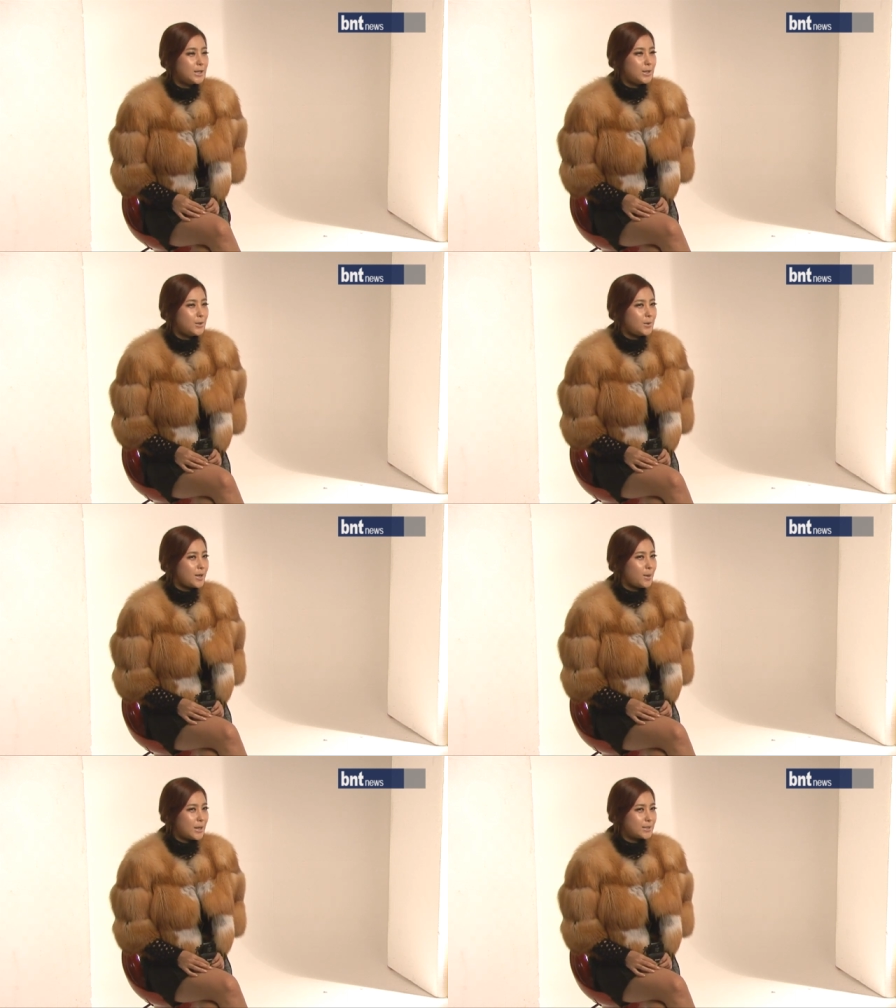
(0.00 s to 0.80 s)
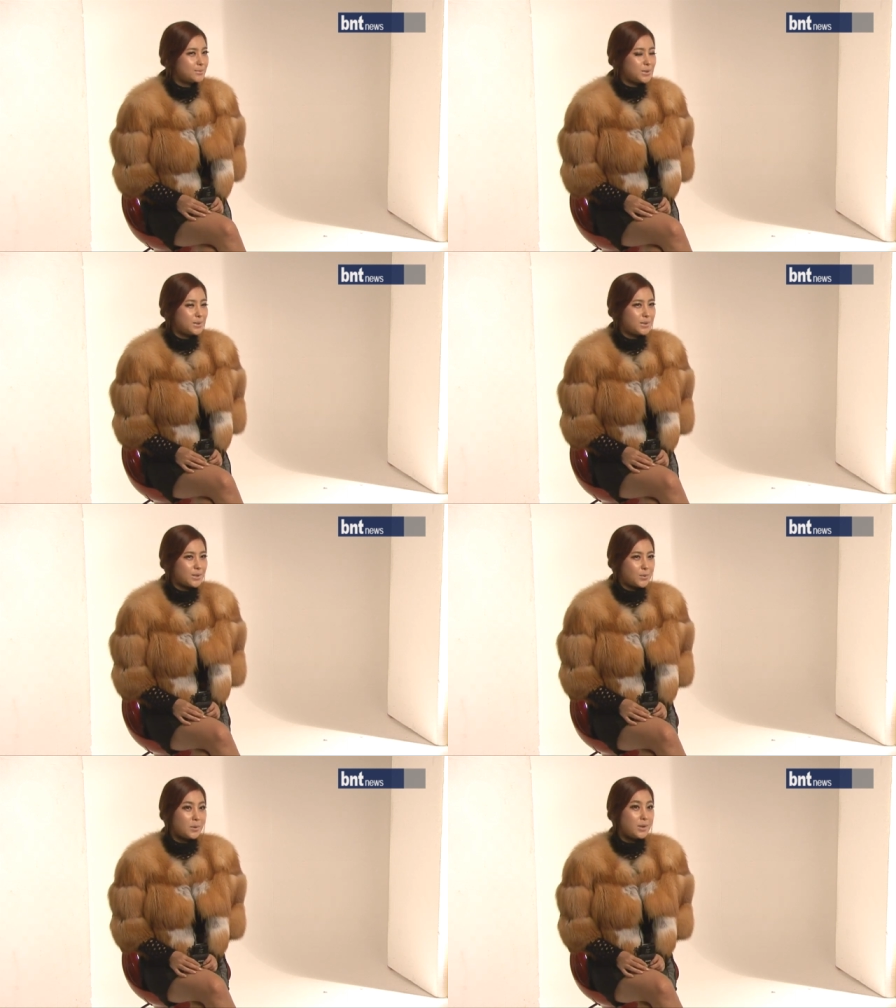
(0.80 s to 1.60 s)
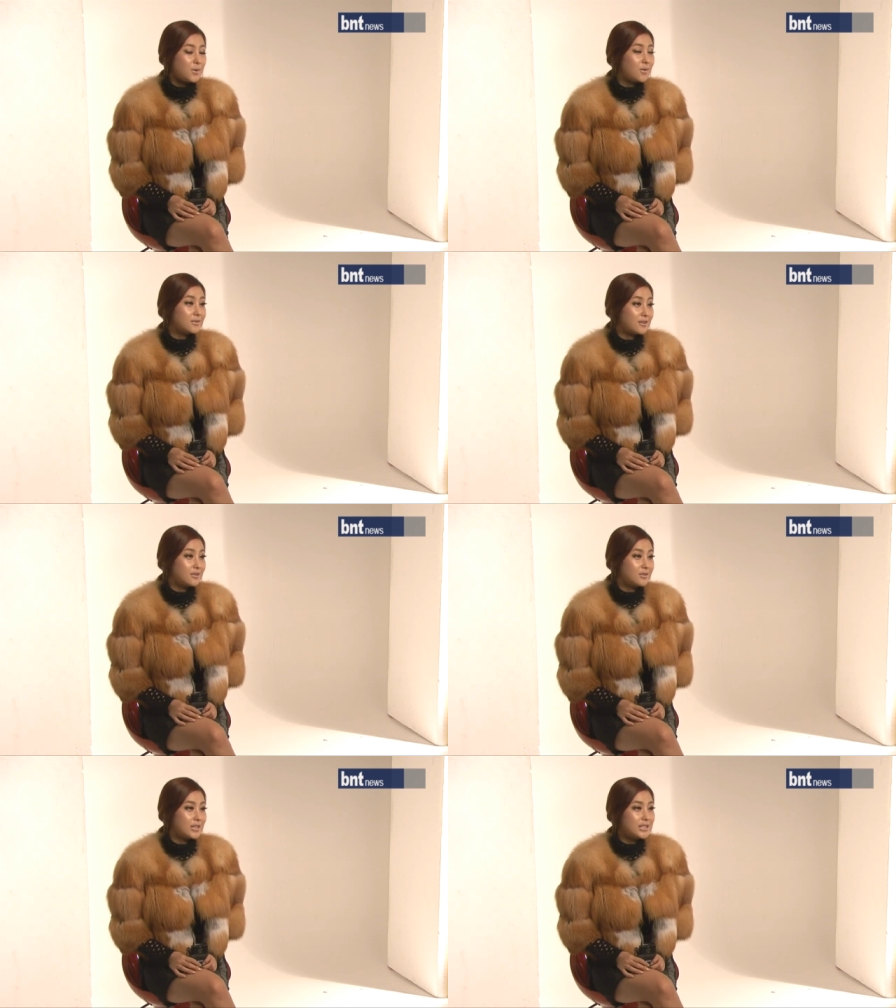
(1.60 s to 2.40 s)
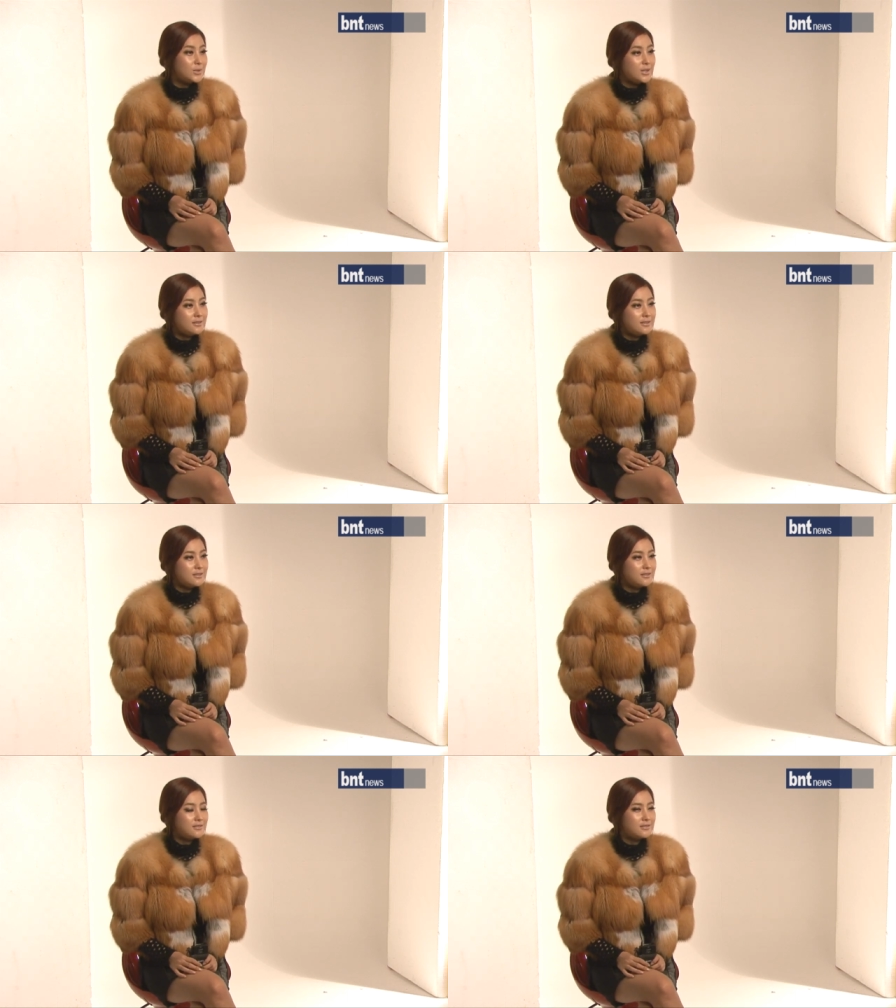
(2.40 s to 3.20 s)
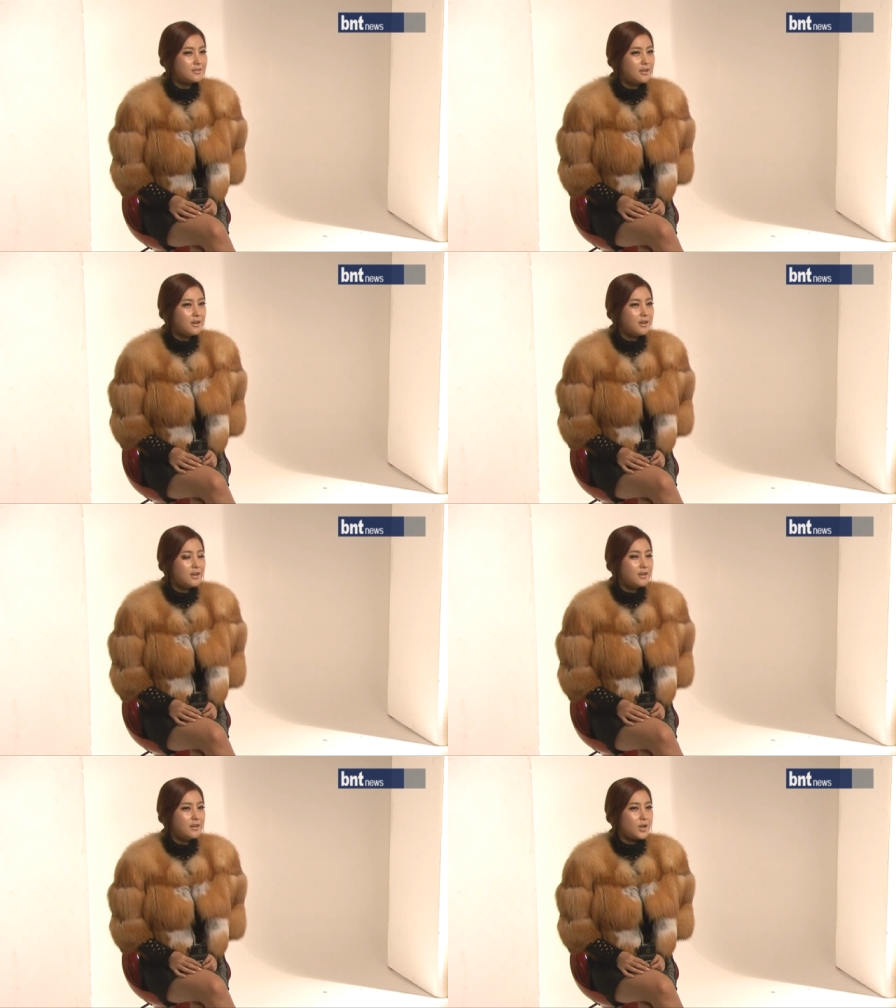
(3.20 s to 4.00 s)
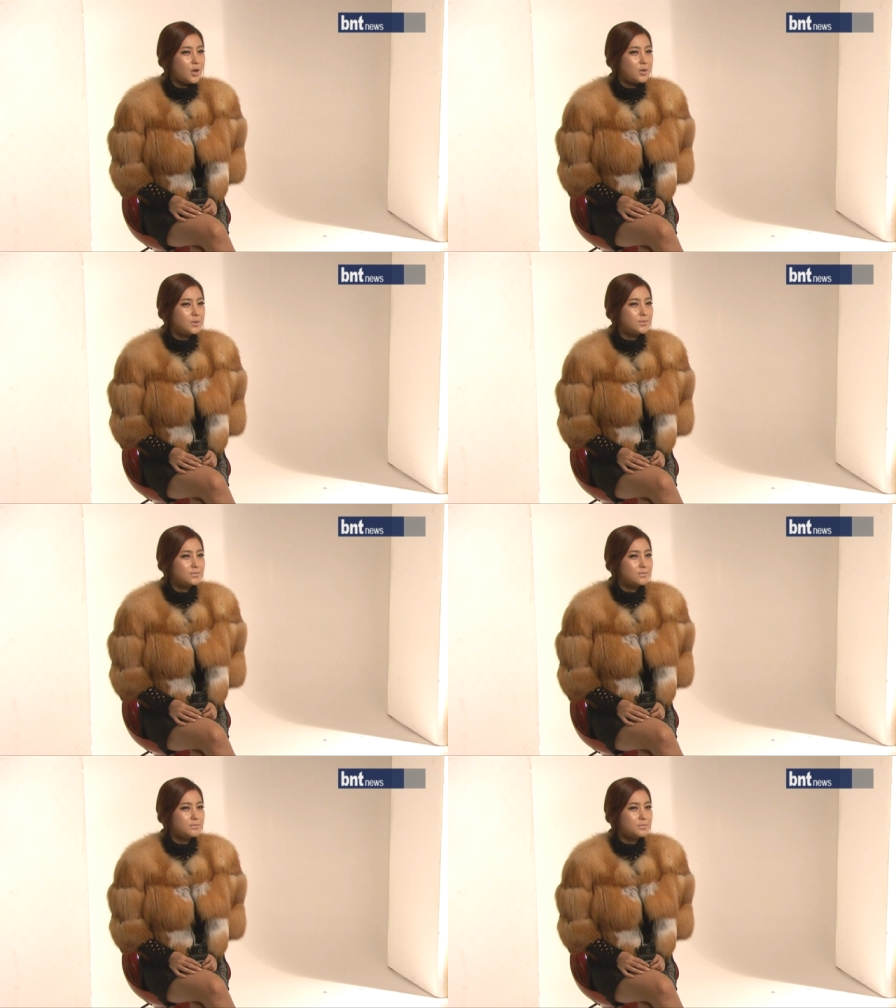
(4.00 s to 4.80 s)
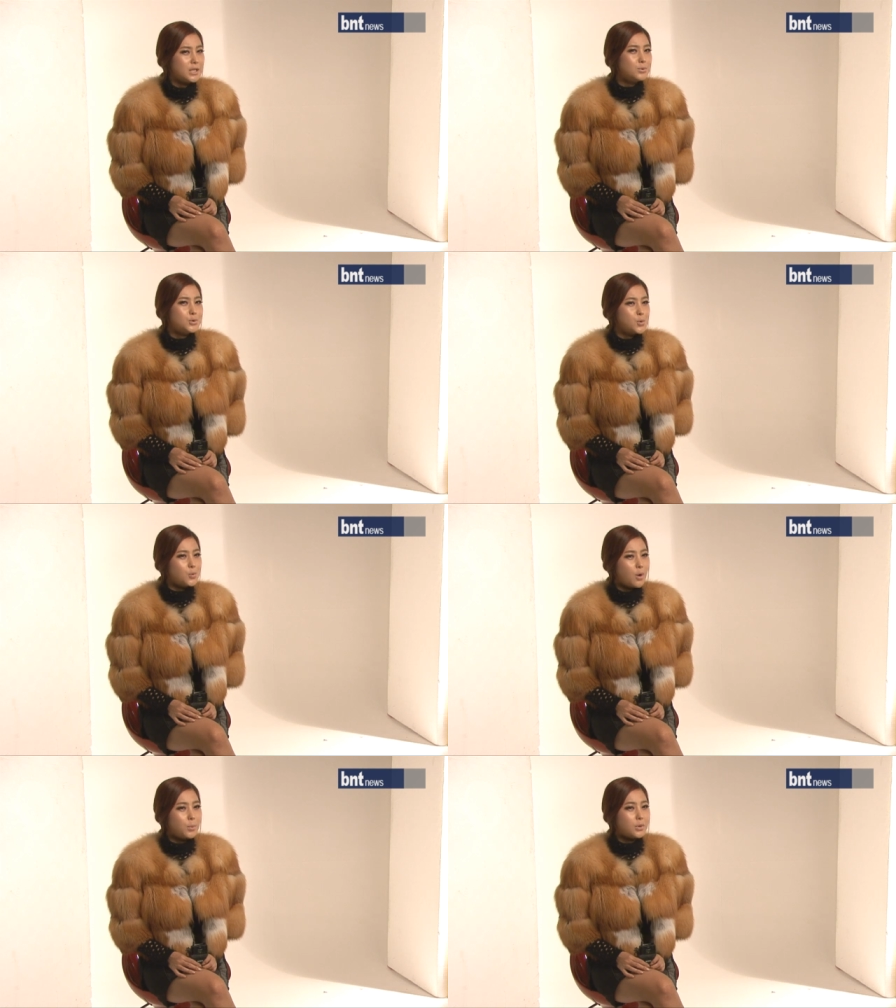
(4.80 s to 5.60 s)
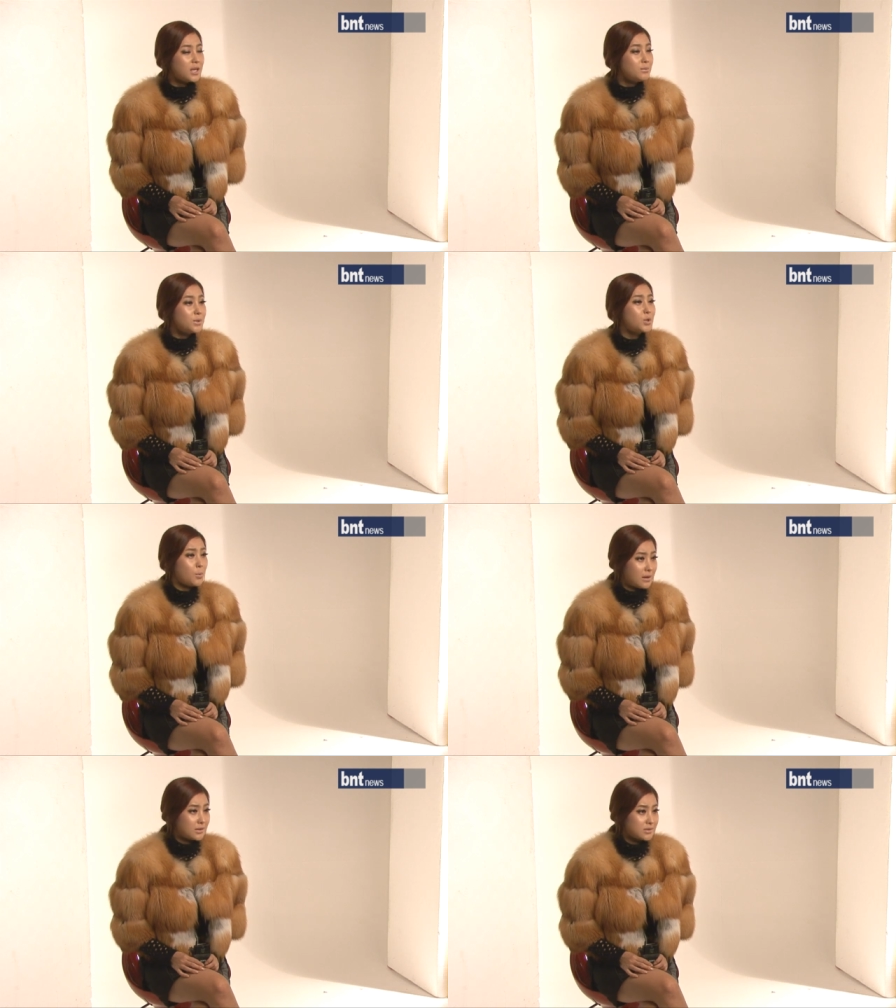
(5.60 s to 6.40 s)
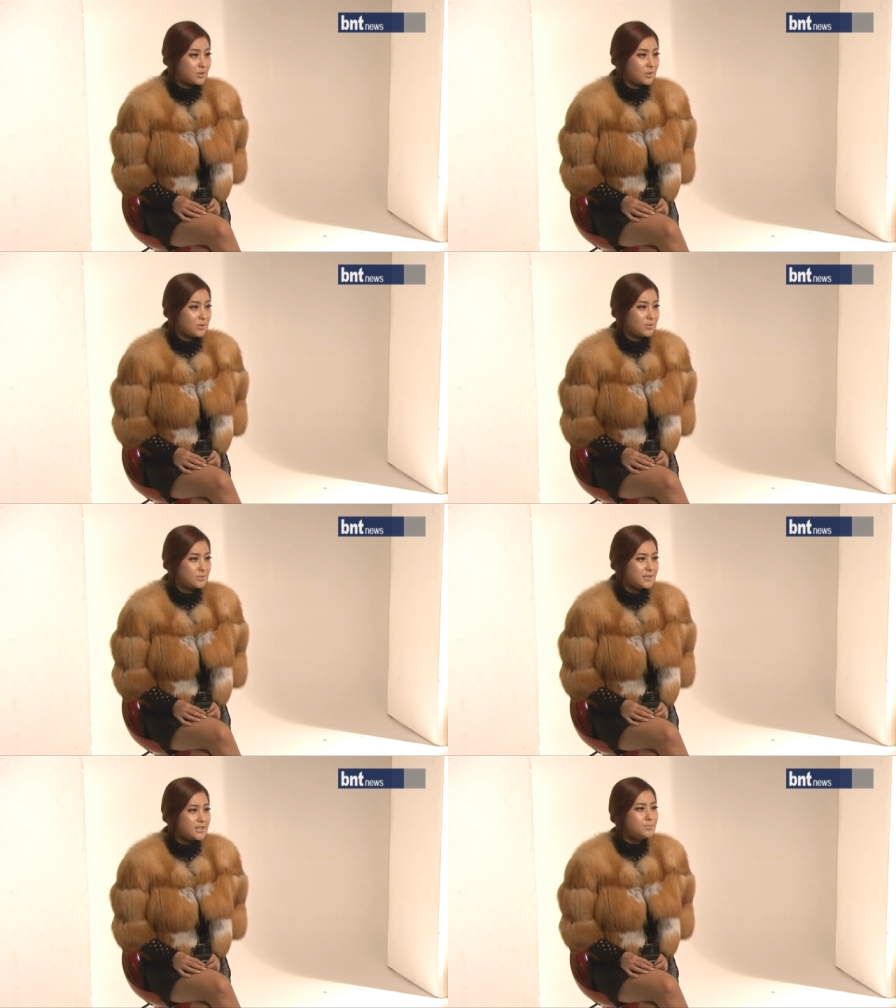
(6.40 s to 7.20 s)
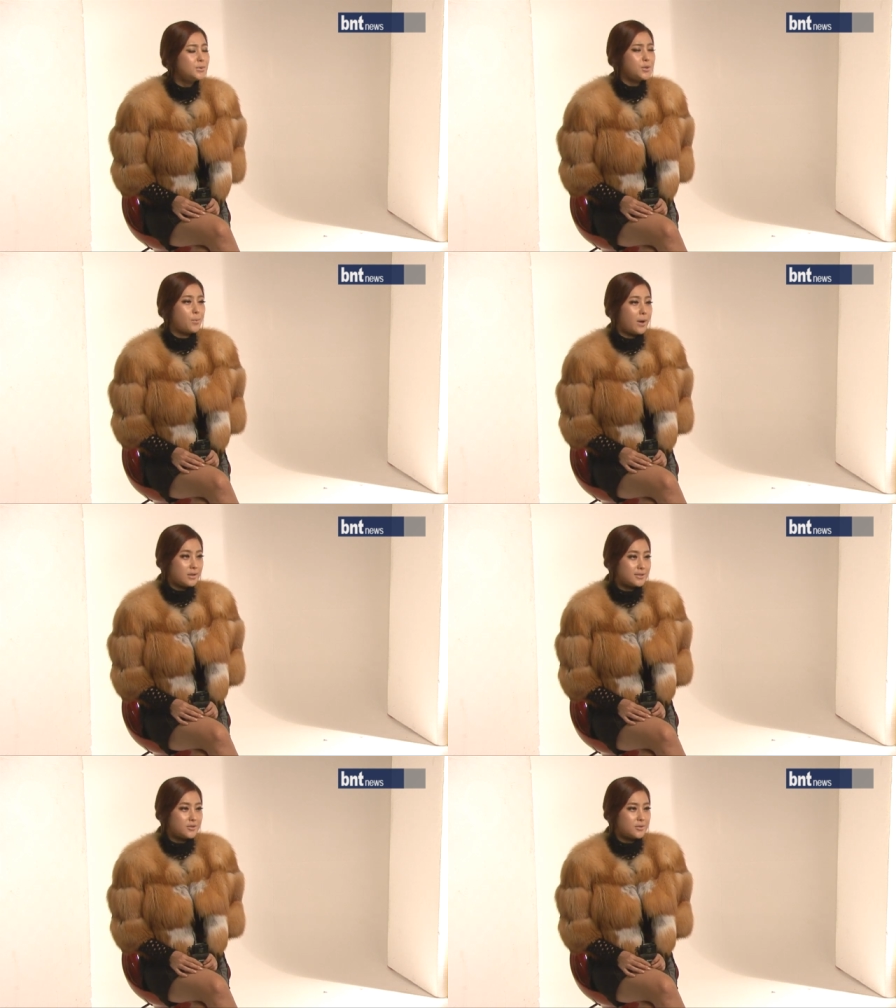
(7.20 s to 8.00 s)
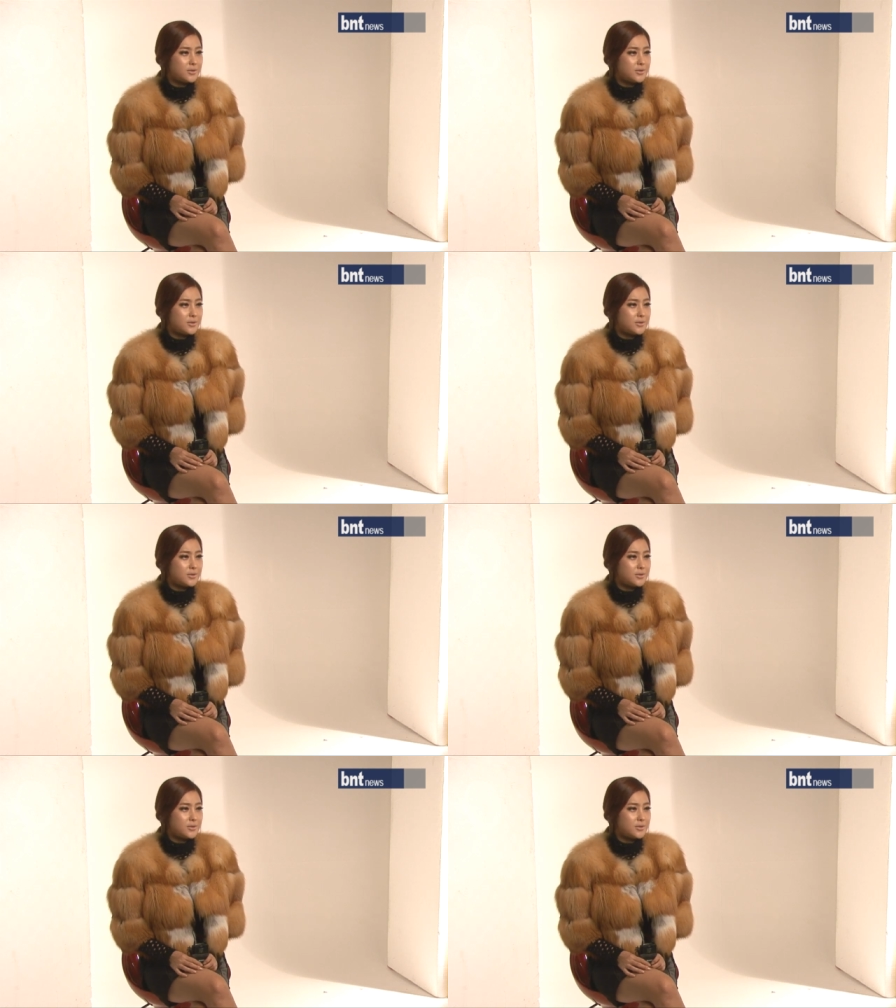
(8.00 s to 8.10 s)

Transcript: 이렇게 말씀드리는 게 더 편할 것 같아요. 예전에는 어, 기분 좋은 것보다 힘든 게 더 많았어요. 슬픈 게 더 많았어요.